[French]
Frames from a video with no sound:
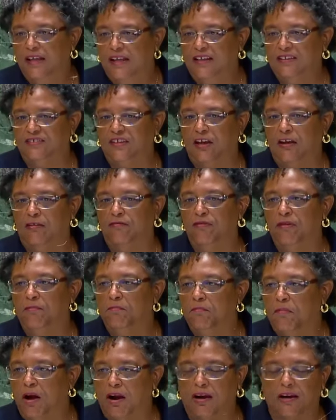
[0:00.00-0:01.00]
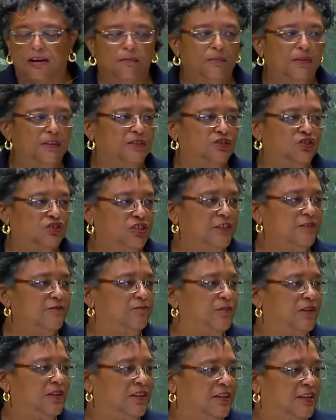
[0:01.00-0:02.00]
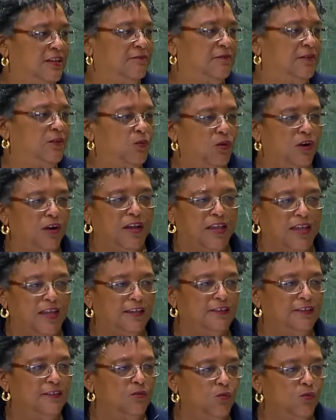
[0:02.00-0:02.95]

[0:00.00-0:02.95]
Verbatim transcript: par le ministre Conil et le président du Conseil de la Transition.